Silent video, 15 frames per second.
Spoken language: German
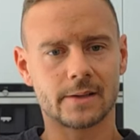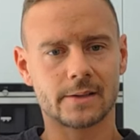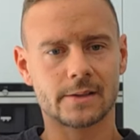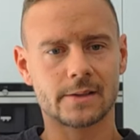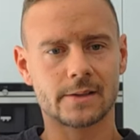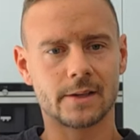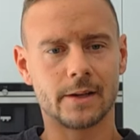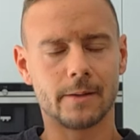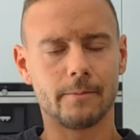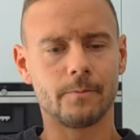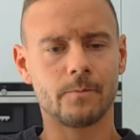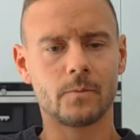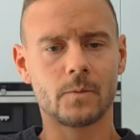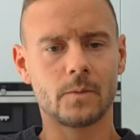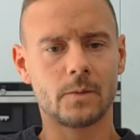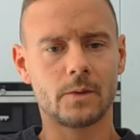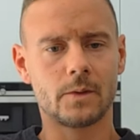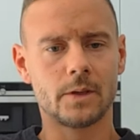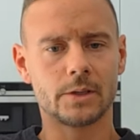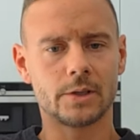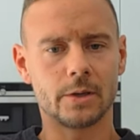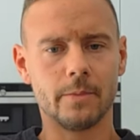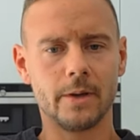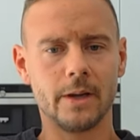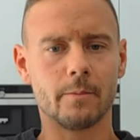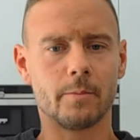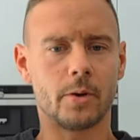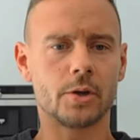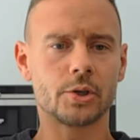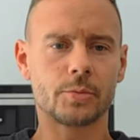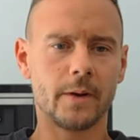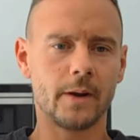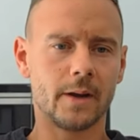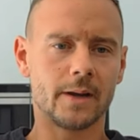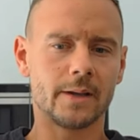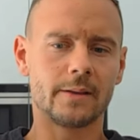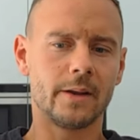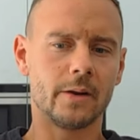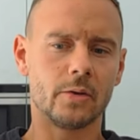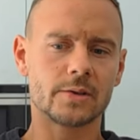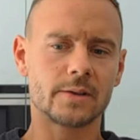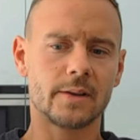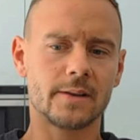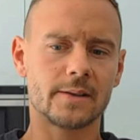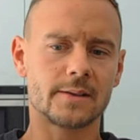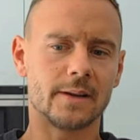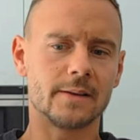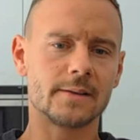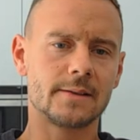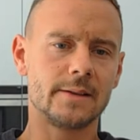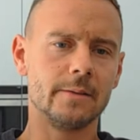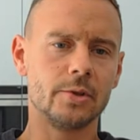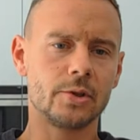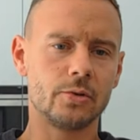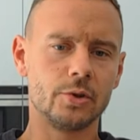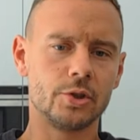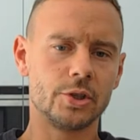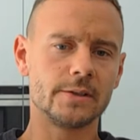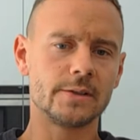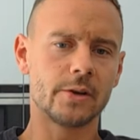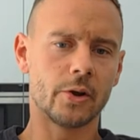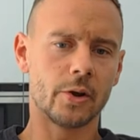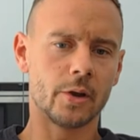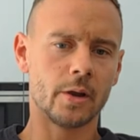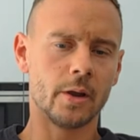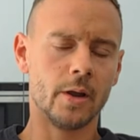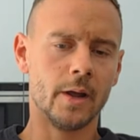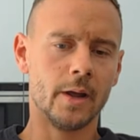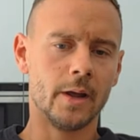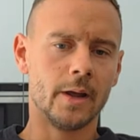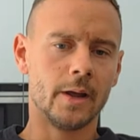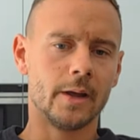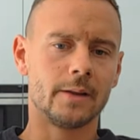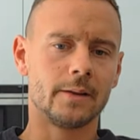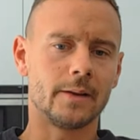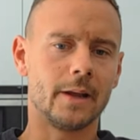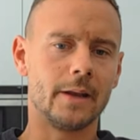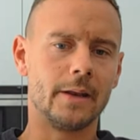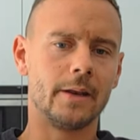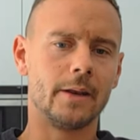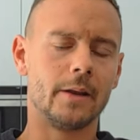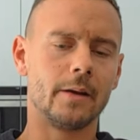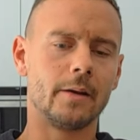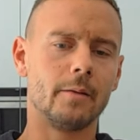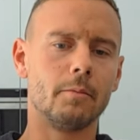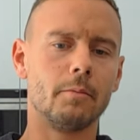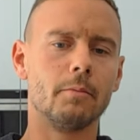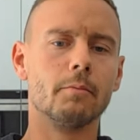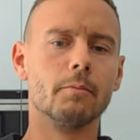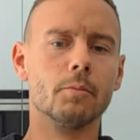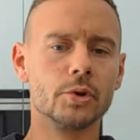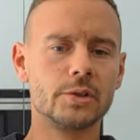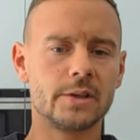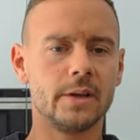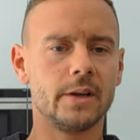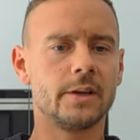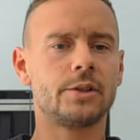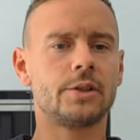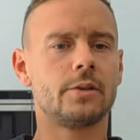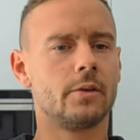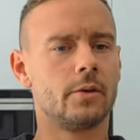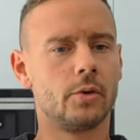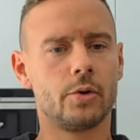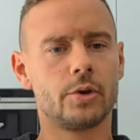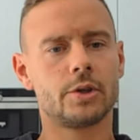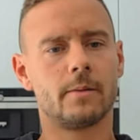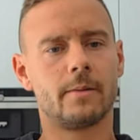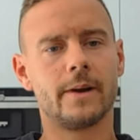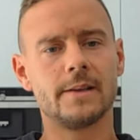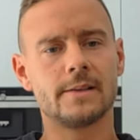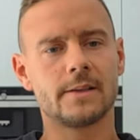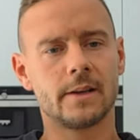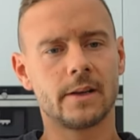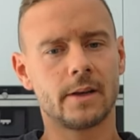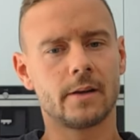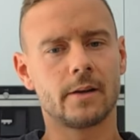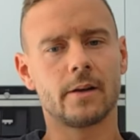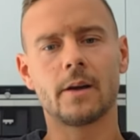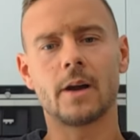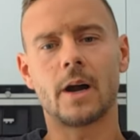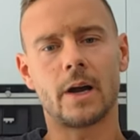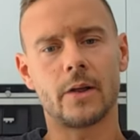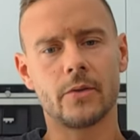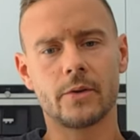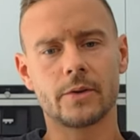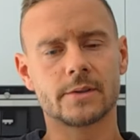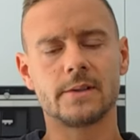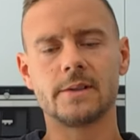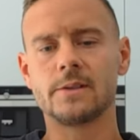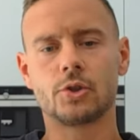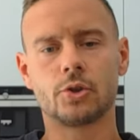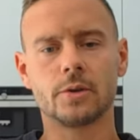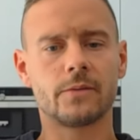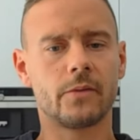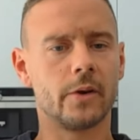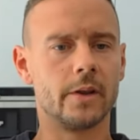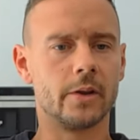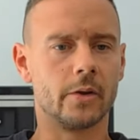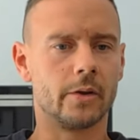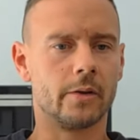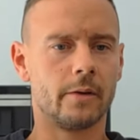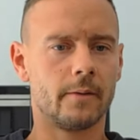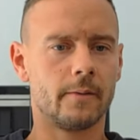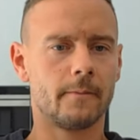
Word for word: dass ähm, Chemie ein paar Spieler hat, die aus der Distanz ziemlich gut schießen können, dann äh, muss ich logischerweise anders diesen Schuss verhindern.